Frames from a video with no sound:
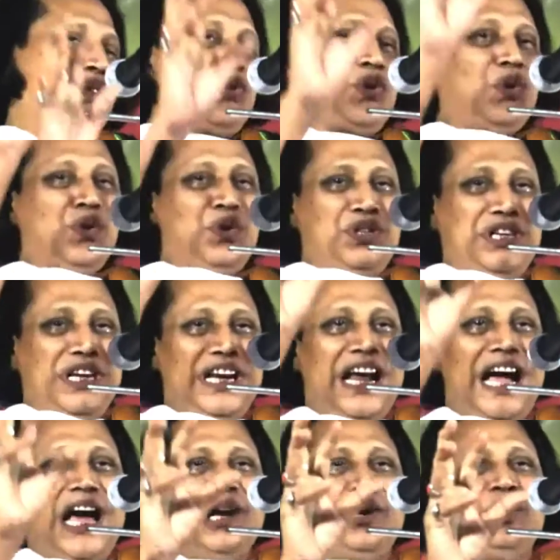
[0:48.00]

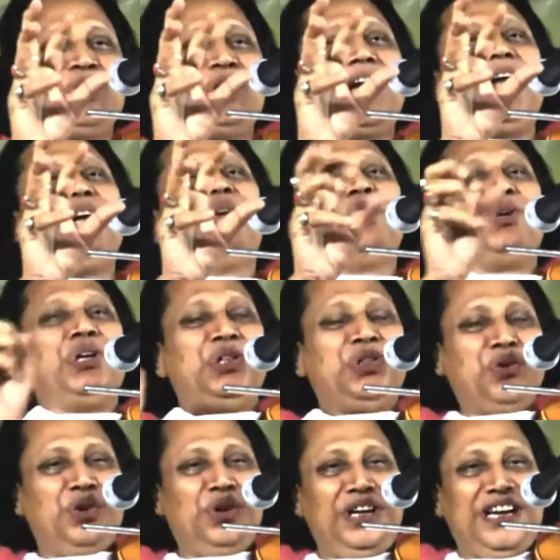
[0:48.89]
সূর্যের আলোতে
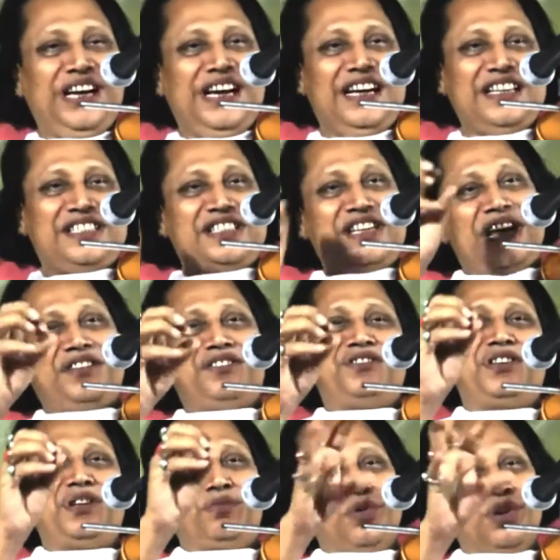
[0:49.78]
আলোকিত হইয়া চাঁদ
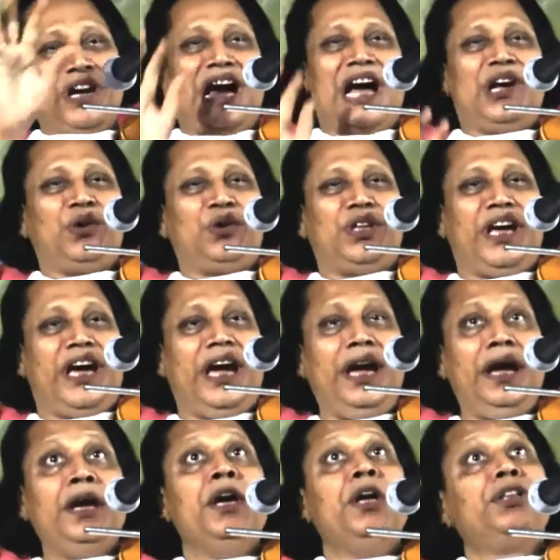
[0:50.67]
যেমন আলো
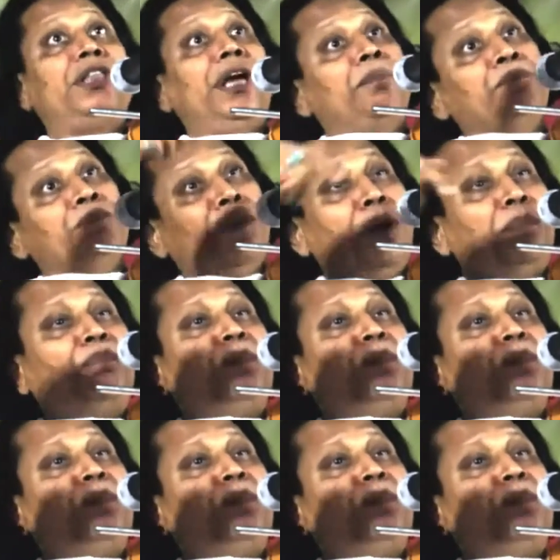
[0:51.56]
দেয় তেমনি